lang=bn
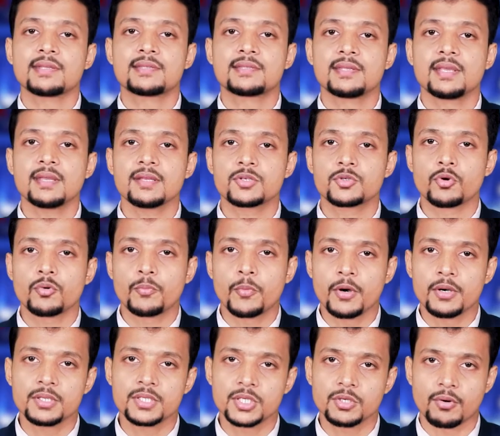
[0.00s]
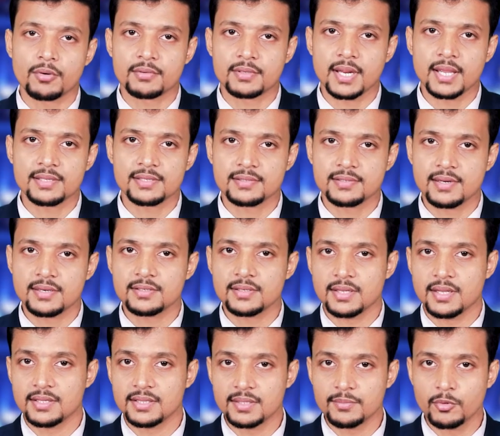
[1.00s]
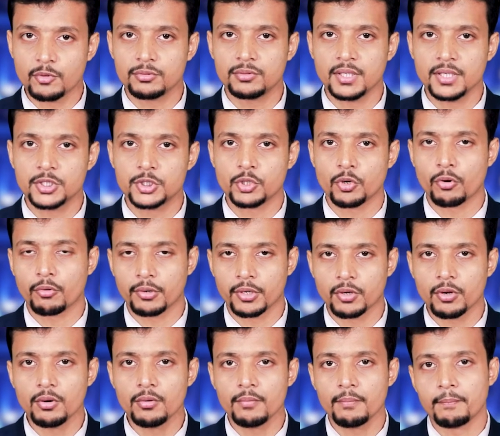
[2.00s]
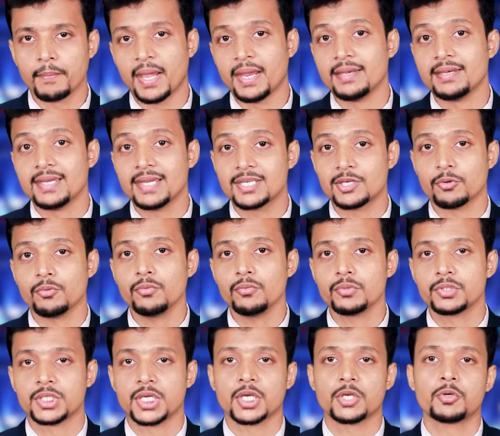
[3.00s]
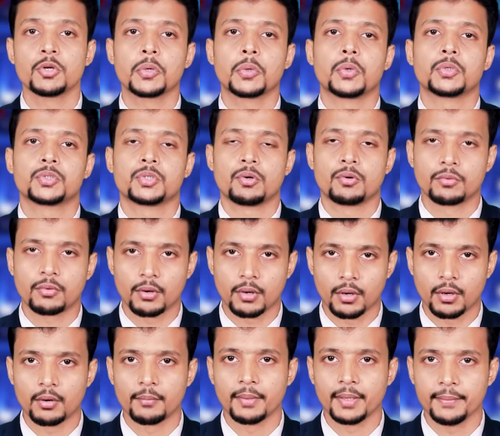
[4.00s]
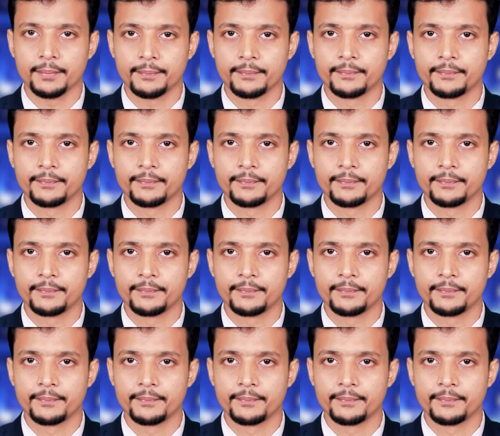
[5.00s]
কে সিঙ্ক টু পয়েন্ট জিরো টেস্টনেট ইতিমধ্যেই সক্রিয় মেইননেটও শীঘ্রই অনুসরণ করা হবে